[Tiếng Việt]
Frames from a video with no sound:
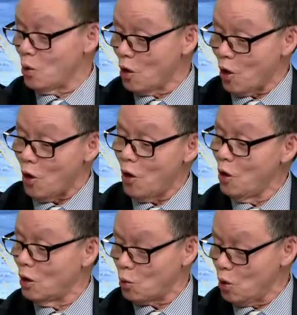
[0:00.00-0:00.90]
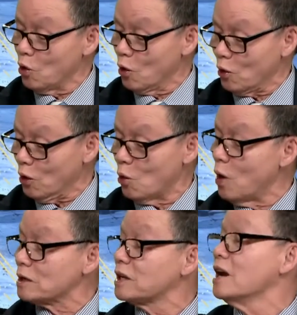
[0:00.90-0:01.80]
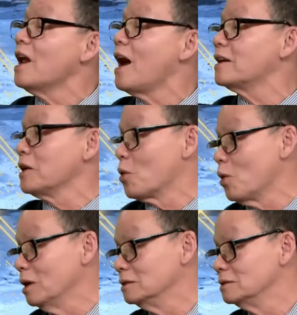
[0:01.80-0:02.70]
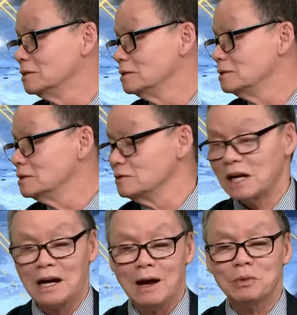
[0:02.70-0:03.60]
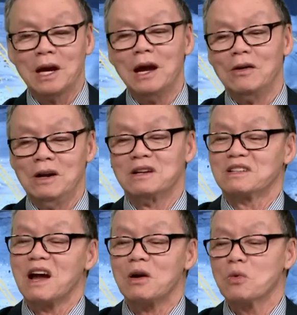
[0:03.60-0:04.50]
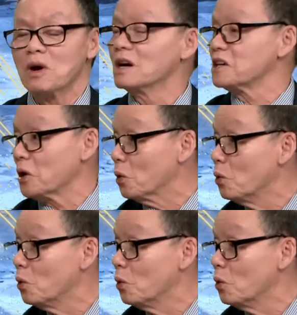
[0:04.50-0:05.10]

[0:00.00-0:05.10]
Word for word: nó có quân đội của nó khoảng trên 2 triệu quân vâng. Việt Nam thì nghe nói là chắc cũng gần triệu